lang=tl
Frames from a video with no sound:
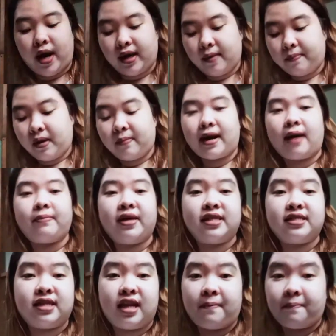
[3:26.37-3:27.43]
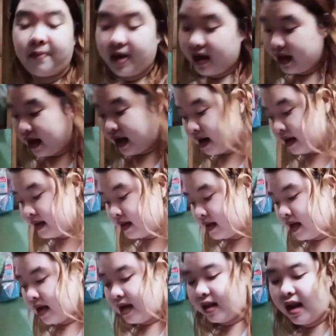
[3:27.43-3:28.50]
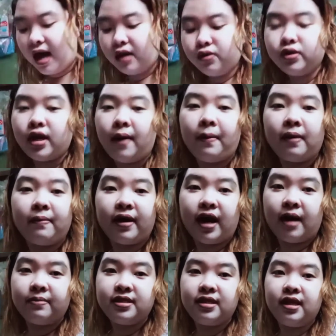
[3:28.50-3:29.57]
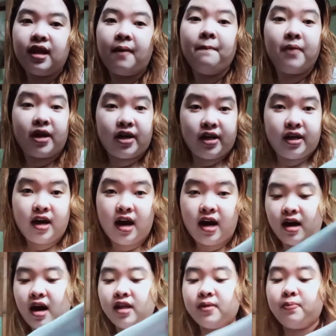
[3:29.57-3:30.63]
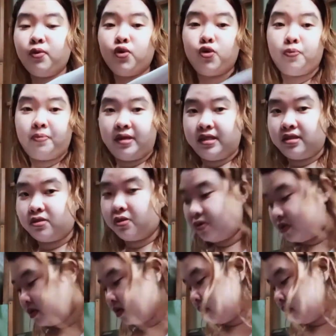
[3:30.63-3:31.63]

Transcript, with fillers: yan pag marami yan silang pera. Lalo na pag marami silang barya at puro piso.